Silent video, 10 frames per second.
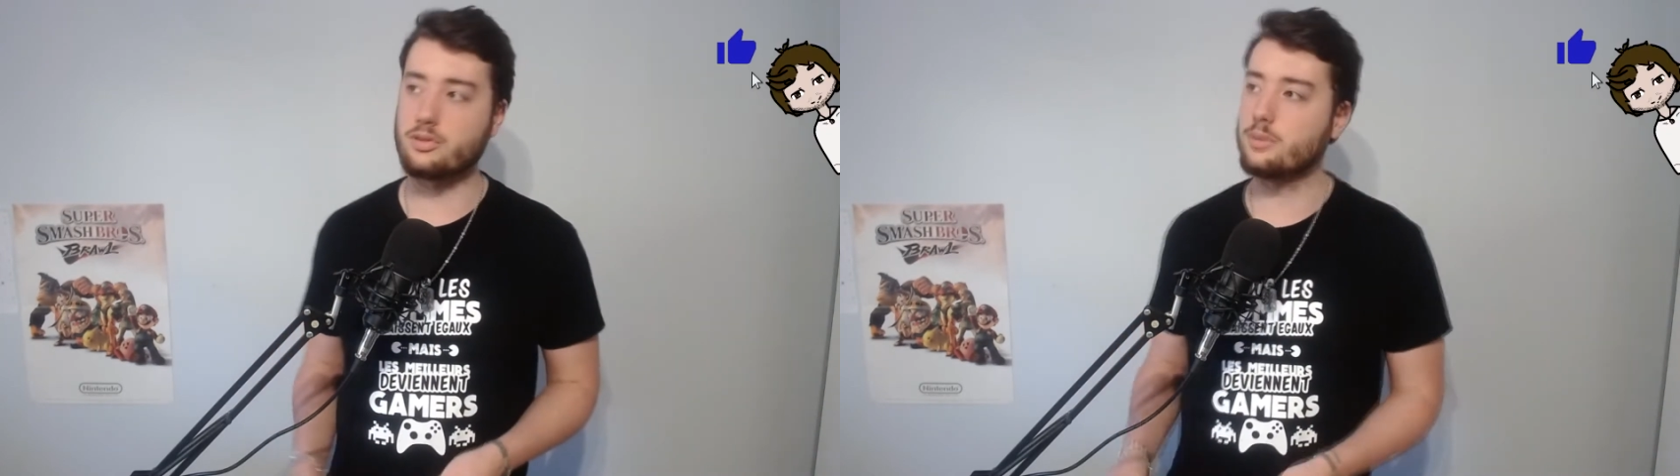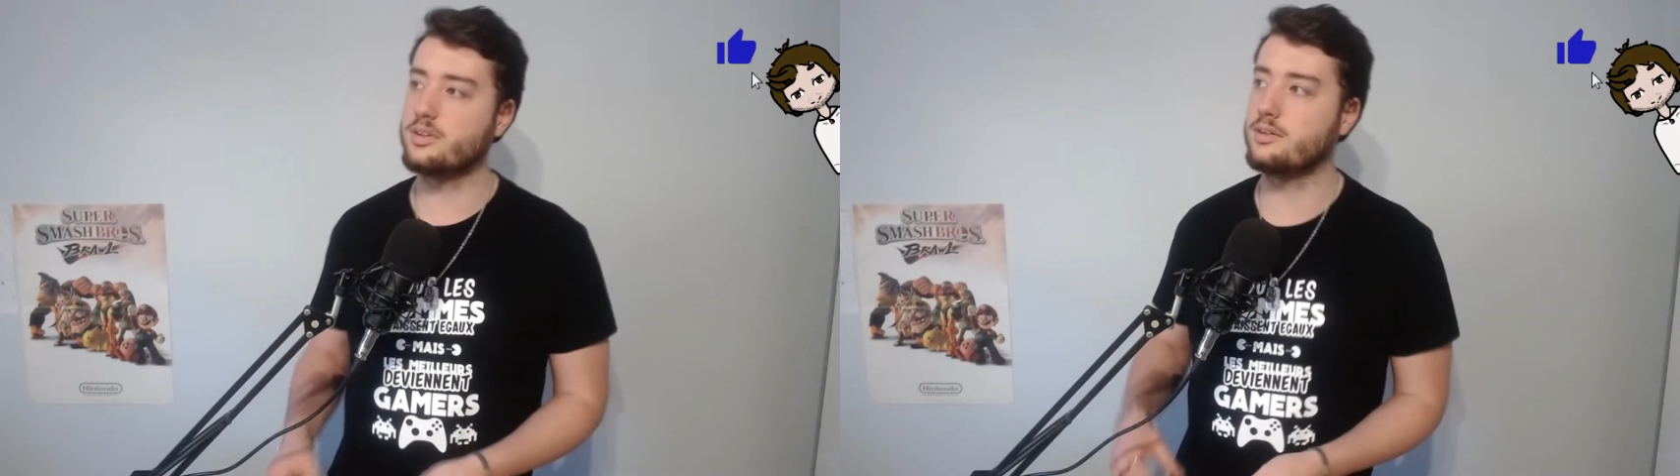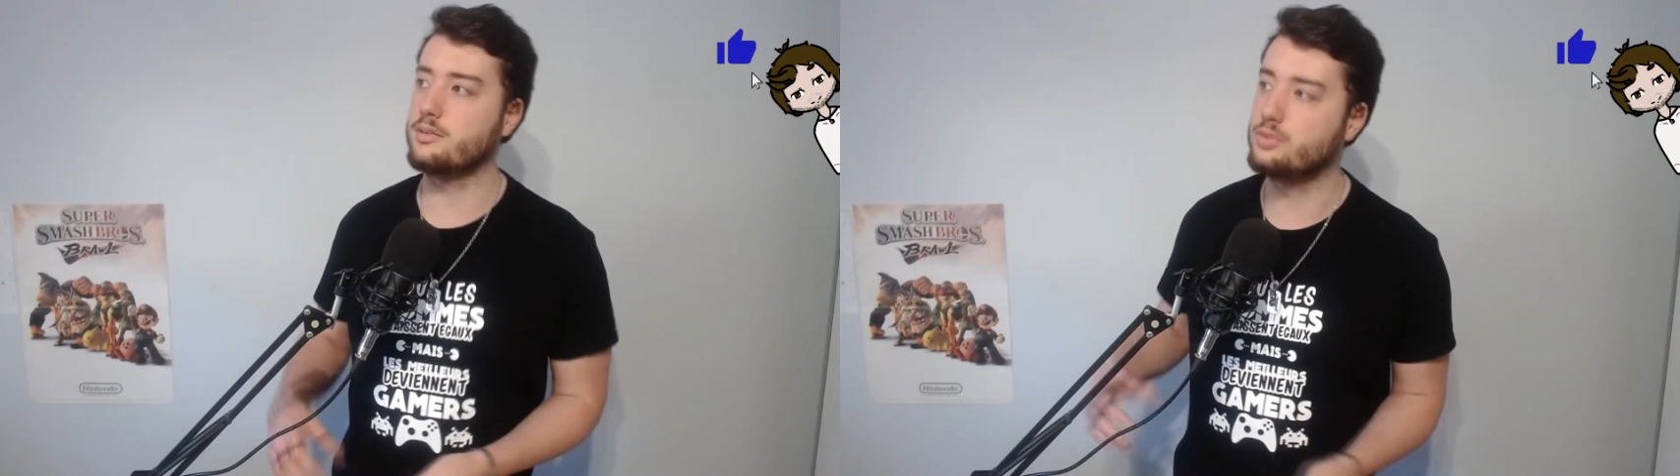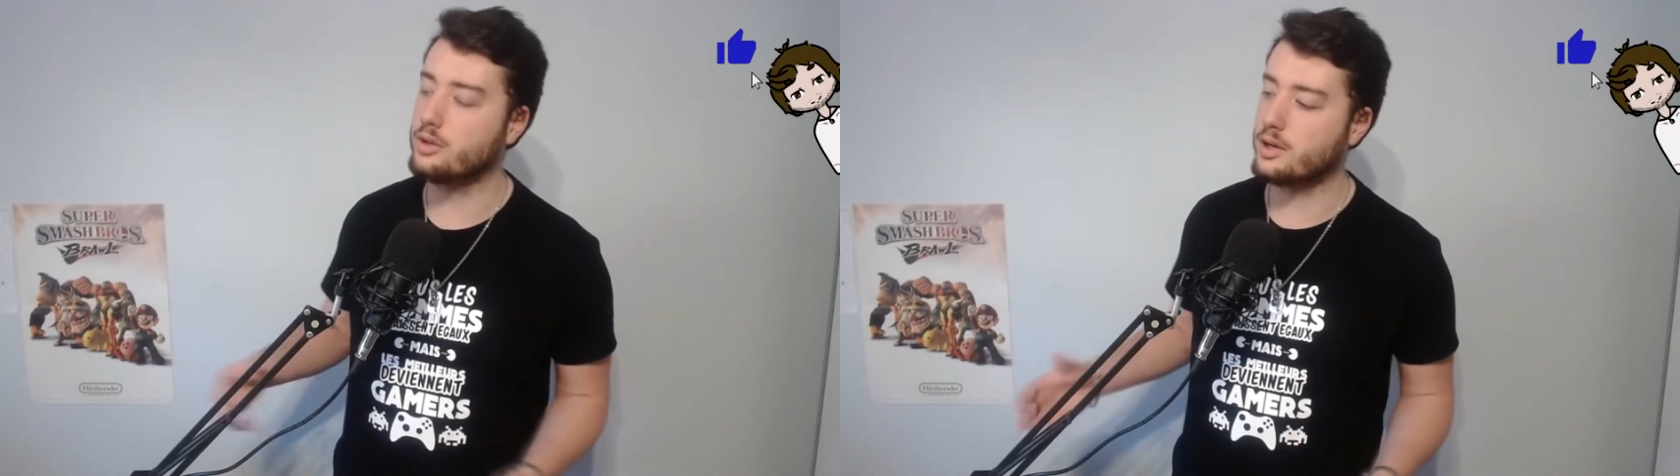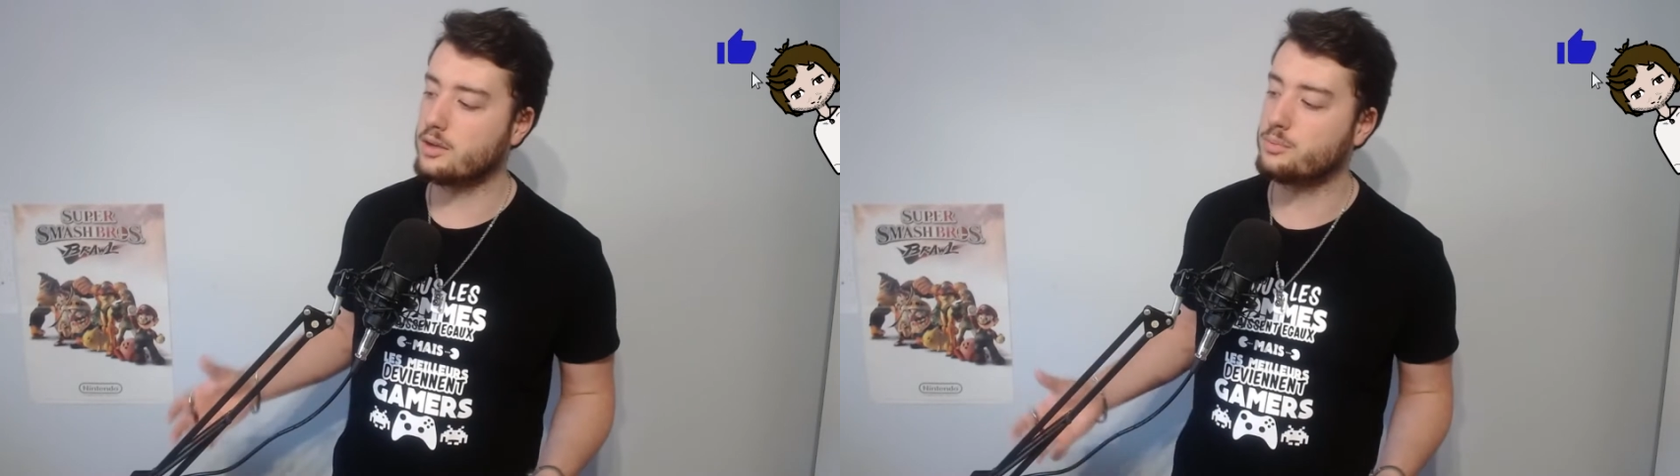parce que comme ça
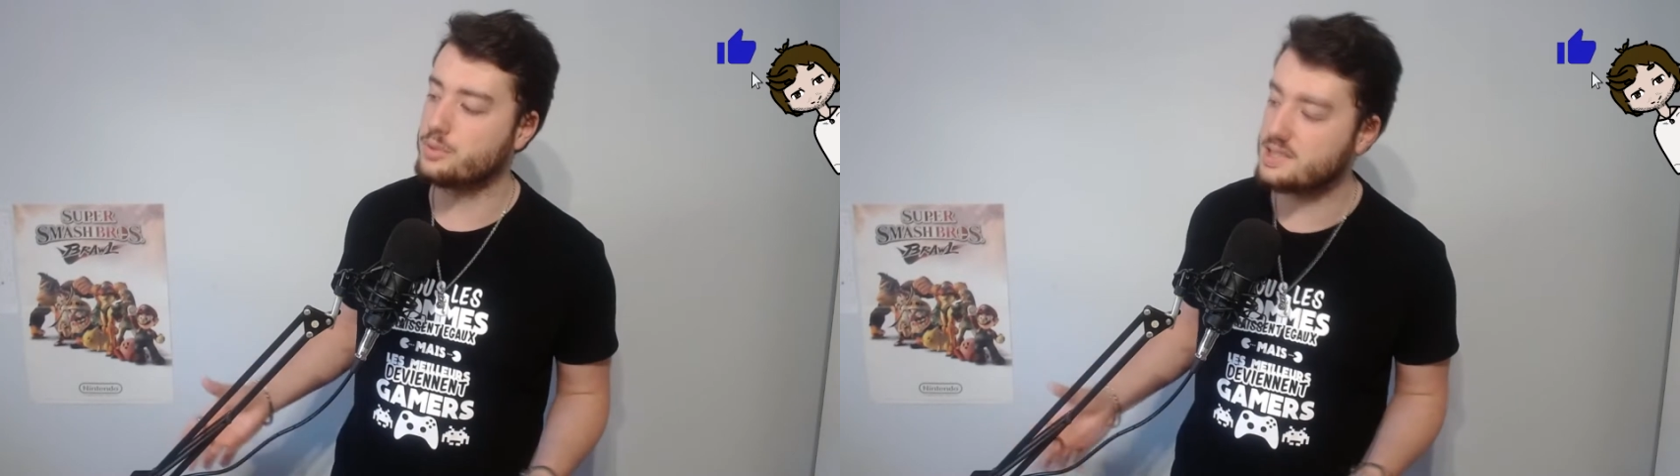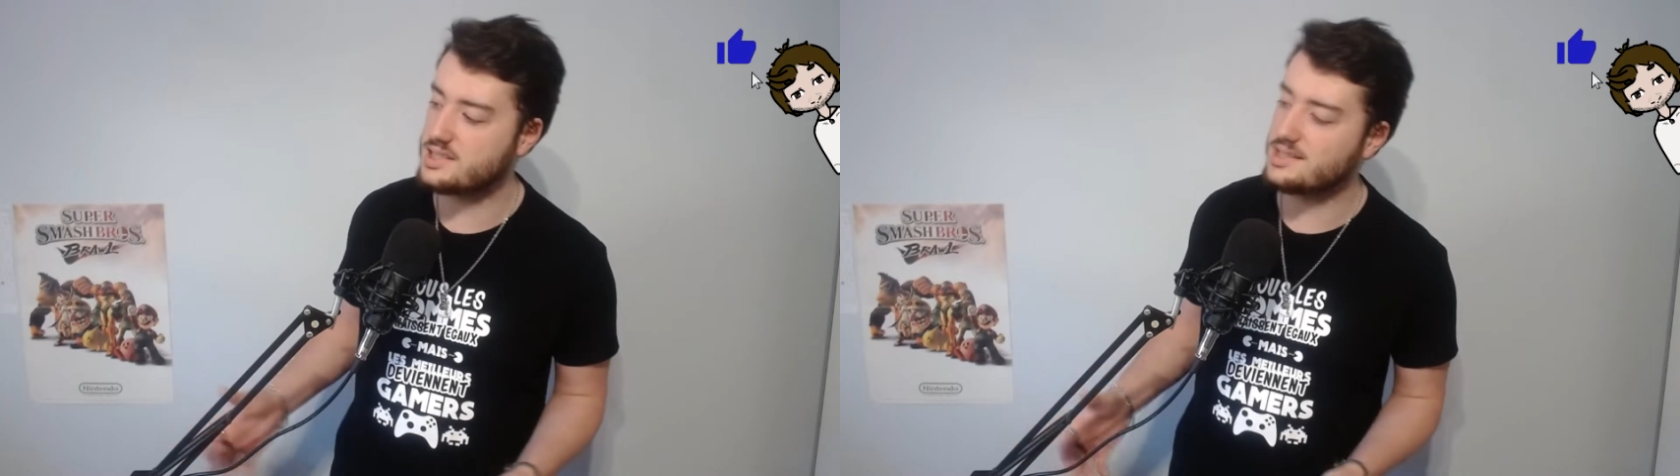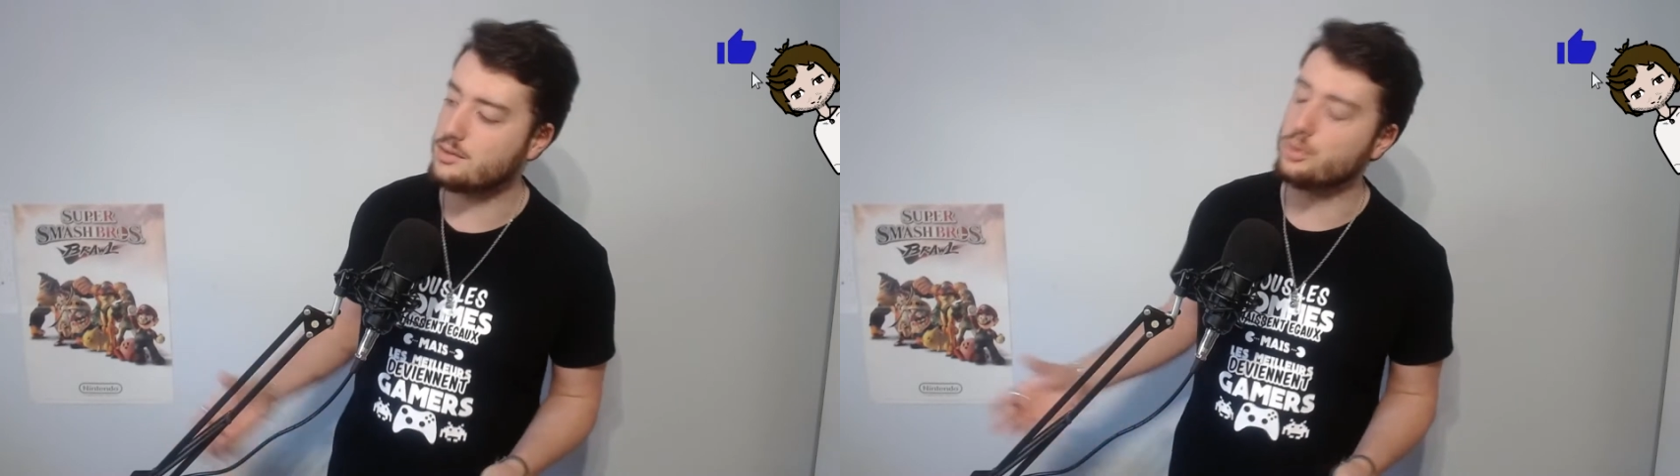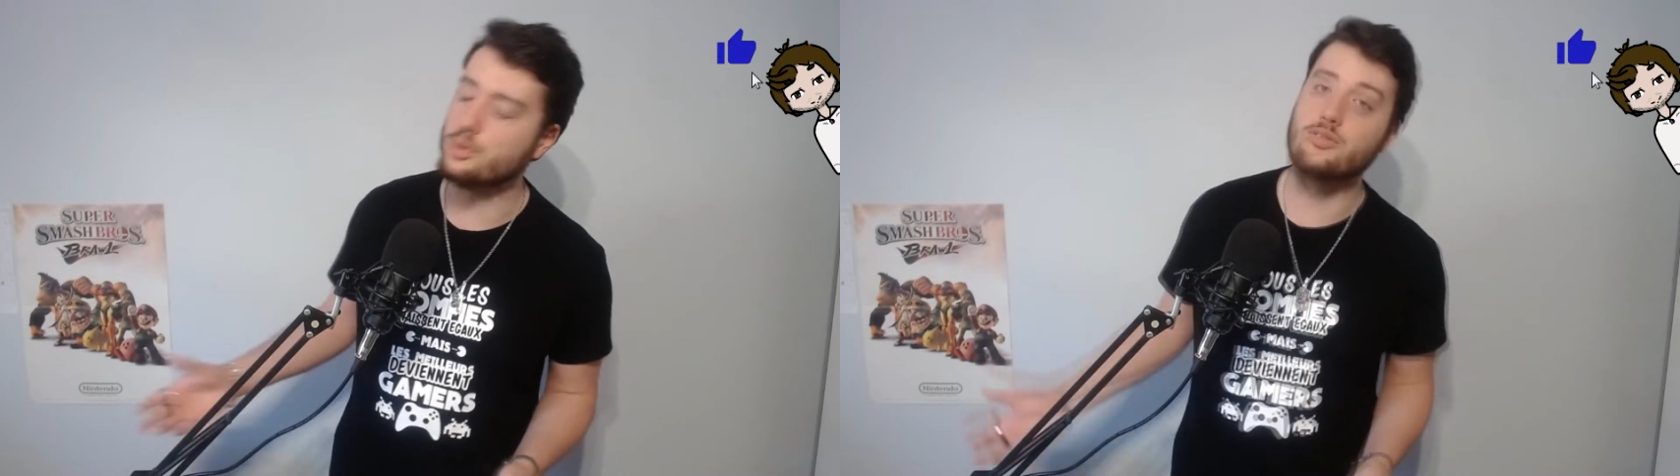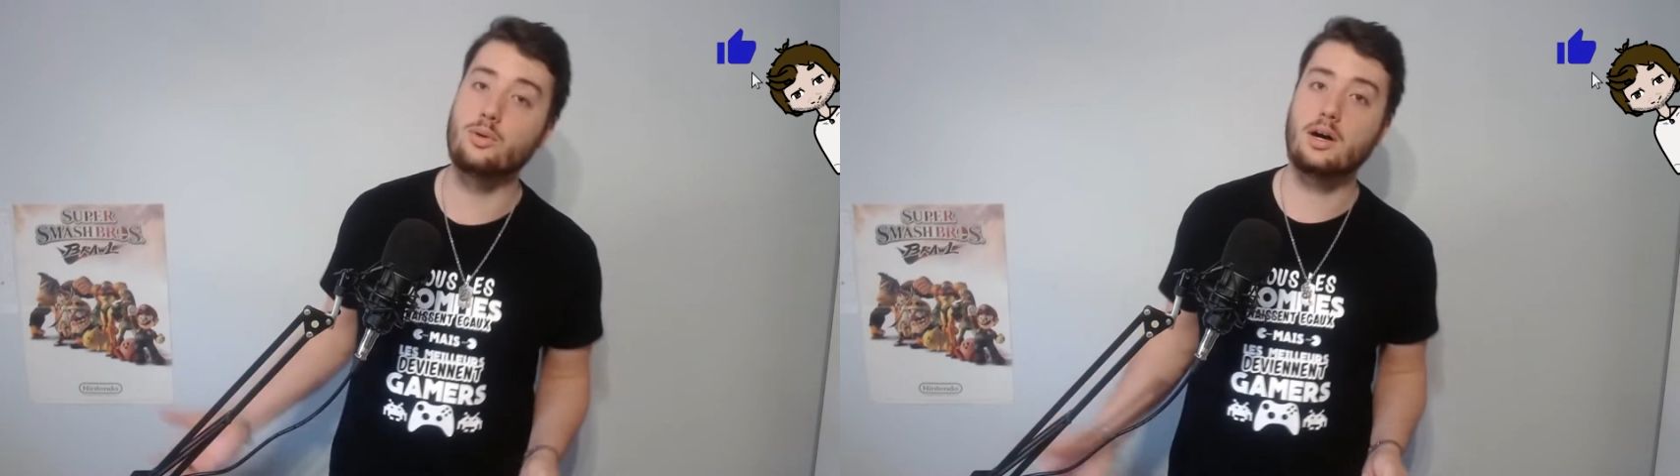ça vous donnera une petite
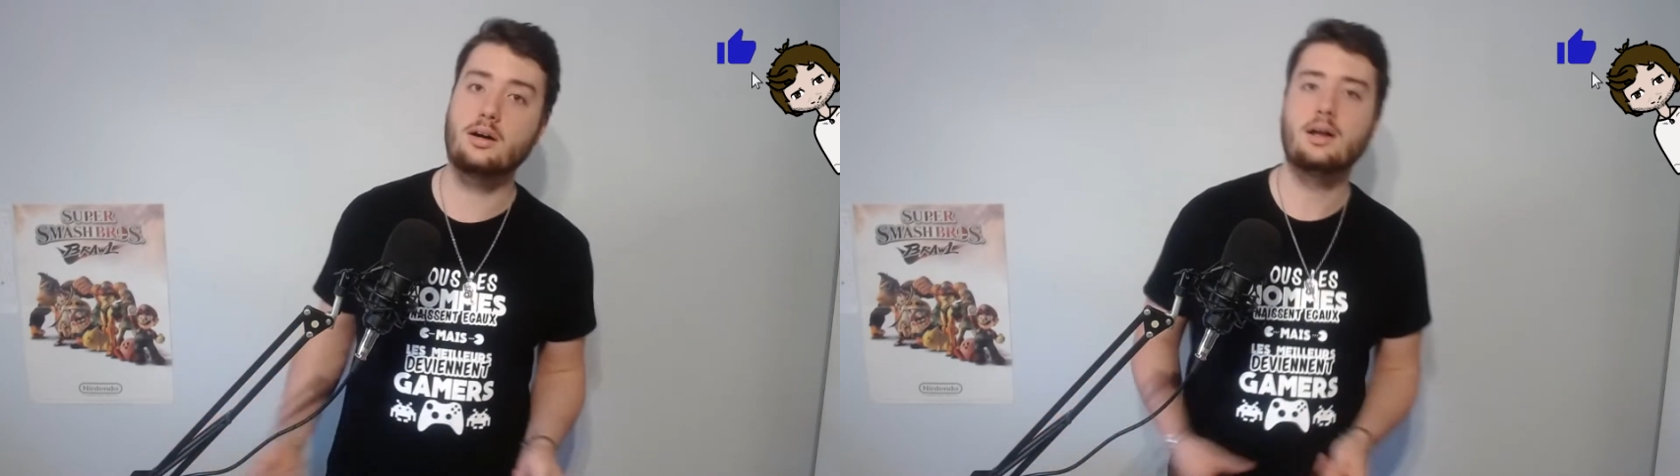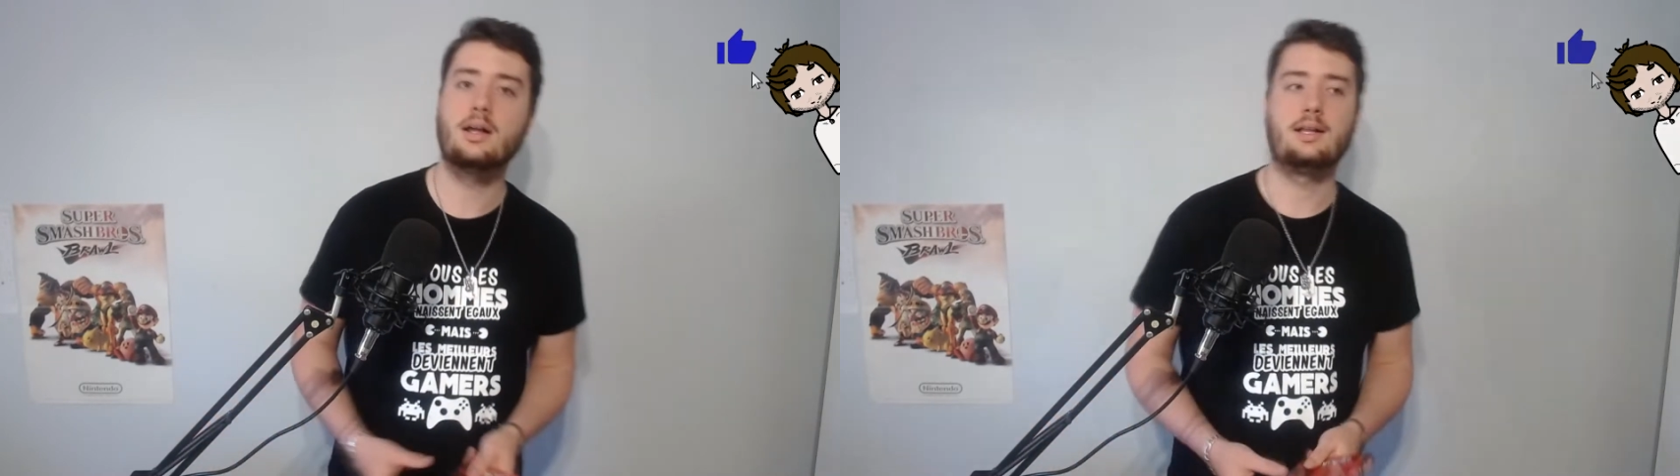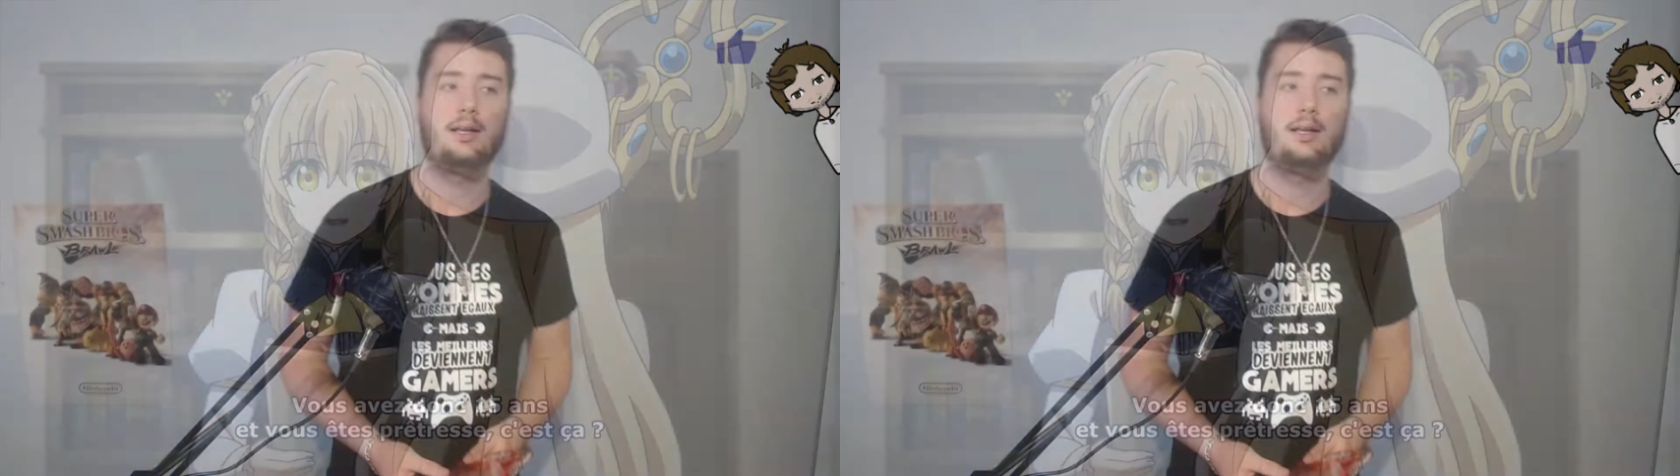idée de l'histoire